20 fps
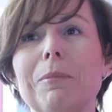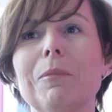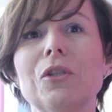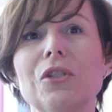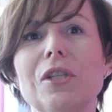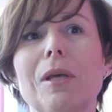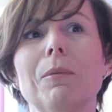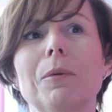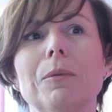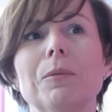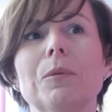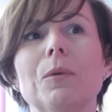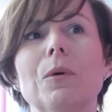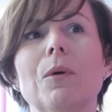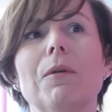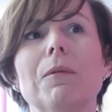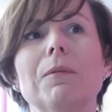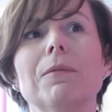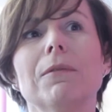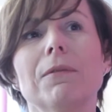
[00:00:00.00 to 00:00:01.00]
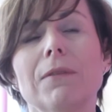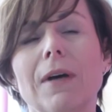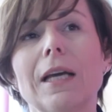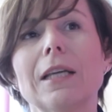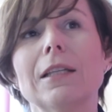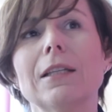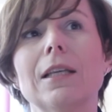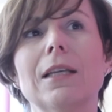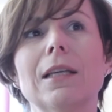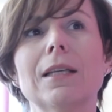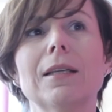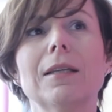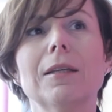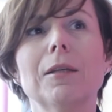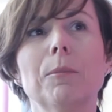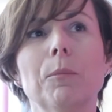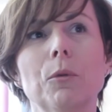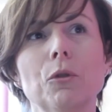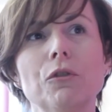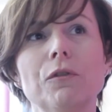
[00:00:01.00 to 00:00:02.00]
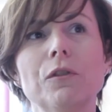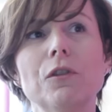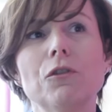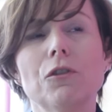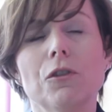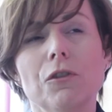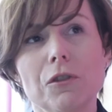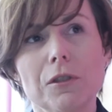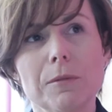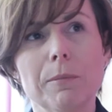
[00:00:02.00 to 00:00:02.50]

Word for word: można by było fajnie poćwiczyć,